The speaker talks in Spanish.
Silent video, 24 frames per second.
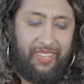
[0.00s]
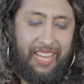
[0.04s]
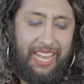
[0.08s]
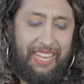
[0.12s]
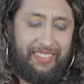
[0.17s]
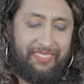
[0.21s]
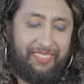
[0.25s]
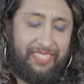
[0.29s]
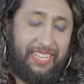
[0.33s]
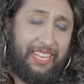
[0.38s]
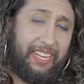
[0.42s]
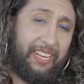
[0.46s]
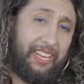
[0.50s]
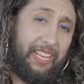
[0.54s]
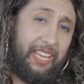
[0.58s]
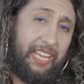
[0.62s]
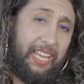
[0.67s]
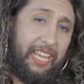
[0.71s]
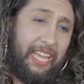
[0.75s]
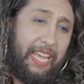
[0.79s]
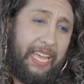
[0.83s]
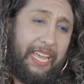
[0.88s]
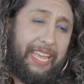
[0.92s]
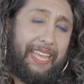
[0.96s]
hacer
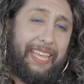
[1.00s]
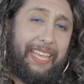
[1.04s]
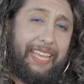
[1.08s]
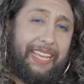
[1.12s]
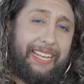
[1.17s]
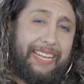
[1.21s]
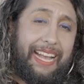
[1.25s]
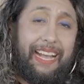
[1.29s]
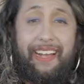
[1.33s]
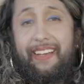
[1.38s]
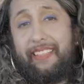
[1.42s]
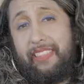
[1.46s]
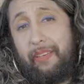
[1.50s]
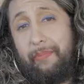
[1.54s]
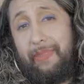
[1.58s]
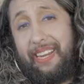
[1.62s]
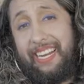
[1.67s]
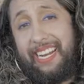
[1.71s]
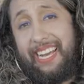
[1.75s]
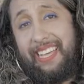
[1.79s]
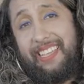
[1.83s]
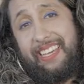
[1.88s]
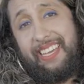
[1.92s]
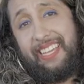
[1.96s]
eh, cajas de
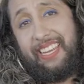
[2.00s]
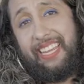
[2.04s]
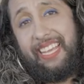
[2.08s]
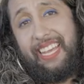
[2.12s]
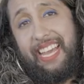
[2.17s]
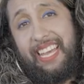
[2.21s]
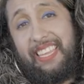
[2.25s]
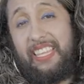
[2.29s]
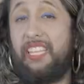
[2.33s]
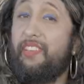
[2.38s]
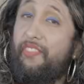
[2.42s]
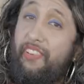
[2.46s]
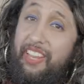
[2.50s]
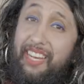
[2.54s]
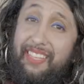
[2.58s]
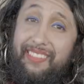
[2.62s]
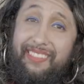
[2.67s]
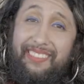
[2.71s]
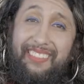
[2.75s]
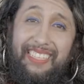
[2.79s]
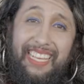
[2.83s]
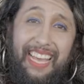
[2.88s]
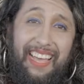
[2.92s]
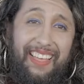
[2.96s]
mercadería
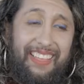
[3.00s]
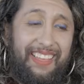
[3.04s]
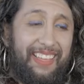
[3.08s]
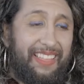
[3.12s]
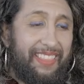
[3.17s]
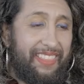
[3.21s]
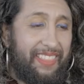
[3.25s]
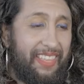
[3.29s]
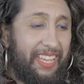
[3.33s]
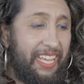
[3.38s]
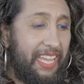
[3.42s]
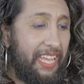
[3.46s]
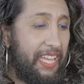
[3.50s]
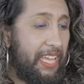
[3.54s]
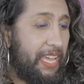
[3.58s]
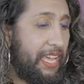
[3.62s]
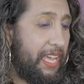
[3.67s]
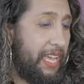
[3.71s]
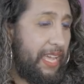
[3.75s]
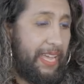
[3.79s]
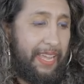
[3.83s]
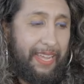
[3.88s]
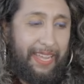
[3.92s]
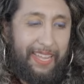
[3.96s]
diferenciadas de
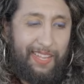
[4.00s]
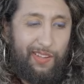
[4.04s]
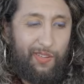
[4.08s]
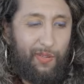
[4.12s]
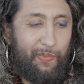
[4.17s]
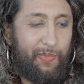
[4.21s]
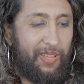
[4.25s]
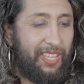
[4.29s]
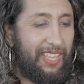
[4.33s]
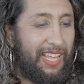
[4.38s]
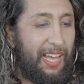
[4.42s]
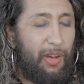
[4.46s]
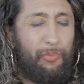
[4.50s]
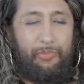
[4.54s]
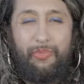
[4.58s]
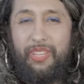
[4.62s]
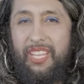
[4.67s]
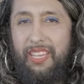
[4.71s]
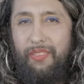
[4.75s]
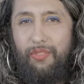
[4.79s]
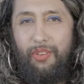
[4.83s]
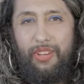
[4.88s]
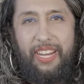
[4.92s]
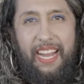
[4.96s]
eh, comida
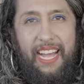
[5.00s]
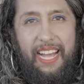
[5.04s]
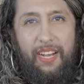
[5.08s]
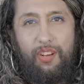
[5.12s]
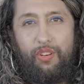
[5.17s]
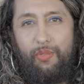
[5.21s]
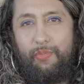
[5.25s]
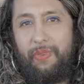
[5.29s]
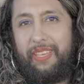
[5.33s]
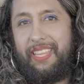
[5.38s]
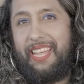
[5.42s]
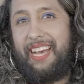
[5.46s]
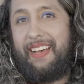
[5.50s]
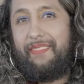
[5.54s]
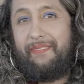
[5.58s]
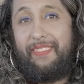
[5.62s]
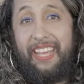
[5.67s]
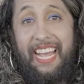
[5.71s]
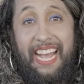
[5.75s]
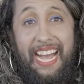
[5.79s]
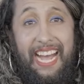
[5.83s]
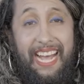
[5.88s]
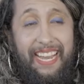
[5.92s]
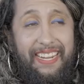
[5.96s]
omnívora, comida
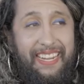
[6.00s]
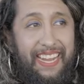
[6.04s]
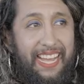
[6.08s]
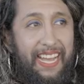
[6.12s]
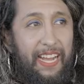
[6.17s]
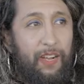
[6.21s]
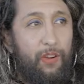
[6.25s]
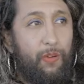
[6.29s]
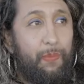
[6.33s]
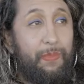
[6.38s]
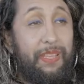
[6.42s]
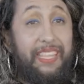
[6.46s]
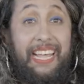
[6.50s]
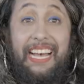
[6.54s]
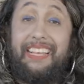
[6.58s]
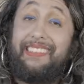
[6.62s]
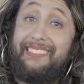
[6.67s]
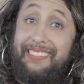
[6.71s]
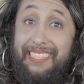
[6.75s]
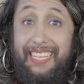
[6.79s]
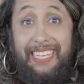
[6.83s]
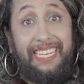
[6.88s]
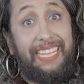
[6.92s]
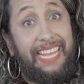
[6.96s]
vegana, comida
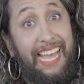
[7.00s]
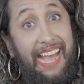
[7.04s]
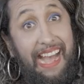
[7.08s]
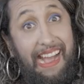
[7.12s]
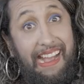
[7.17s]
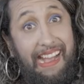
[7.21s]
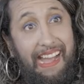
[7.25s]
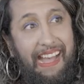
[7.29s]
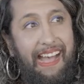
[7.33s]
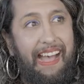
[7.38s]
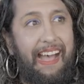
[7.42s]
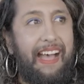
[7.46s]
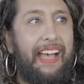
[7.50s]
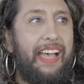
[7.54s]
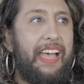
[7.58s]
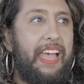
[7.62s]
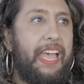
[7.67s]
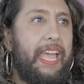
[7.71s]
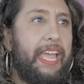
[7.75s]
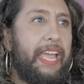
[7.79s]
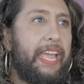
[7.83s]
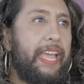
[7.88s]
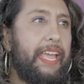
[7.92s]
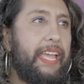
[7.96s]
celíaca,
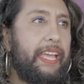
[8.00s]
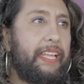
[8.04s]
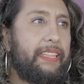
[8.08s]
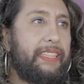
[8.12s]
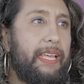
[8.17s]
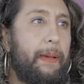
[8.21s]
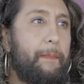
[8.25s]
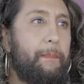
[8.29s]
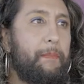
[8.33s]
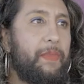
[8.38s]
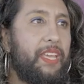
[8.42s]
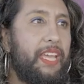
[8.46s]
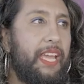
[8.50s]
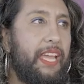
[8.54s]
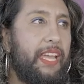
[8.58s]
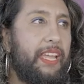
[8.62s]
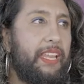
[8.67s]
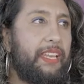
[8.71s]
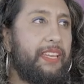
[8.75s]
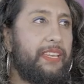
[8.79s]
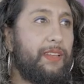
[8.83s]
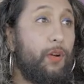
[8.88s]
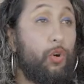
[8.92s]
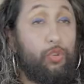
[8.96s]

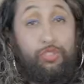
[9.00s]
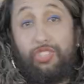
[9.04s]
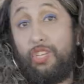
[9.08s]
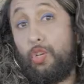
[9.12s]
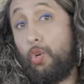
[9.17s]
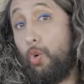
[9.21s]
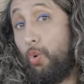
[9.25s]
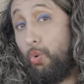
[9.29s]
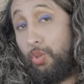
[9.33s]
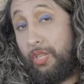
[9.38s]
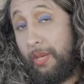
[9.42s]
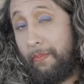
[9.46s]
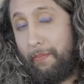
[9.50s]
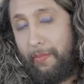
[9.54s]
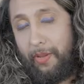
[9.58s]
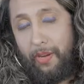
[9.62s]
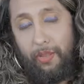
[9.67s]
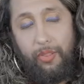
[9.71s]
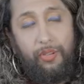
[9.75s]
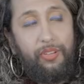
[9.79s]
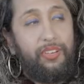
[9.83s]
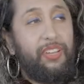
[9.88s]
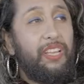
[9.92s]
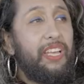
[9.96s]
también, o sin gluten,
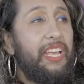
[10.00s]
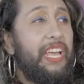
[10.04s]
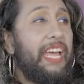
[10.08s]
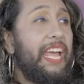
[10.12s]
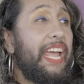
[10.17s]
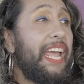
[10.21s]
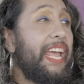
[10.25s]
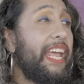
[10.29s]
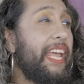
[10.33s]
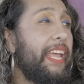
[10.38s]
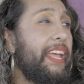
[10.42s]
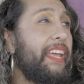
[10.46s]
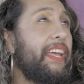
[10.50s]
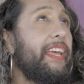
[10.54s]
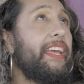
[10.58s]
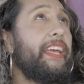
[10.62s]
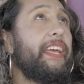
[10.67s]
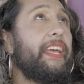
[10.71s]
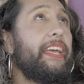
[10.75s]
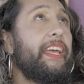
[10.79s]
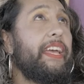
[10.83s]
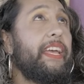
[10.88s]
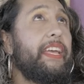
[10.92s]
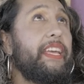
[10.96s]
perdón,
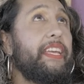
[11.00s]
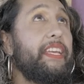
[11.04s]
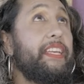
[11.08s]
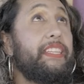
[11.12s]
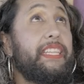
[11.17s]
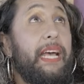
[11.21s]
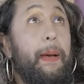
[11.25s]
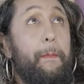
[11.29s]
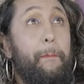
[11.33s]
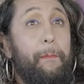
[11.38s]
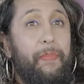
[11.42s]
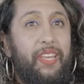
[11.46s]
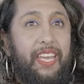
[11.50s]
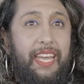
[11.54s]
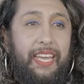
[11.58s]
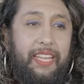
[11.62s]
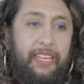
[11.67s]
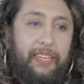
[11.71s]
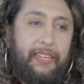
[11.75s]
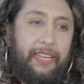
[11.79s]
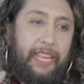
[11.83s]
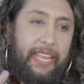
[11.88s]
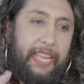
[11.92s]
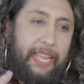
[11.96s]
y
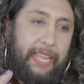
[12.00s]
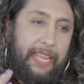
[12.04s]
también